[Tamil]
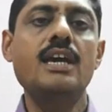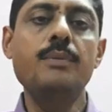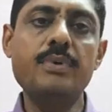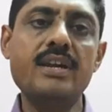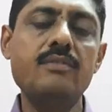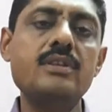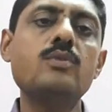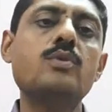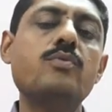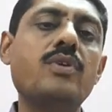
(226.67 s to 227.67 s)
இப்போ நான் வந்து
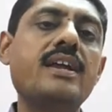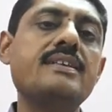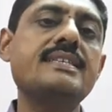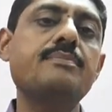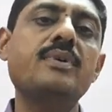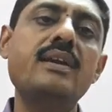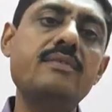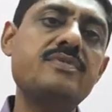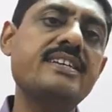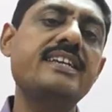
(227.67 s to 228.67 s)
ஒரு ஃபார் எக்ஸாம்பிள்
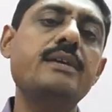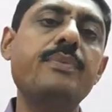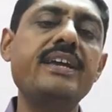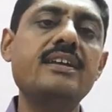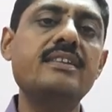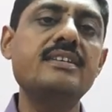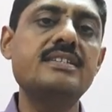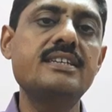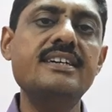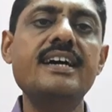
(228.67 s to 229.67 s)
லெஃப்ட் சைடில் பெயின்
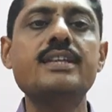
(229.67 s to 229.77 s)
இருந்துச்சுன்னா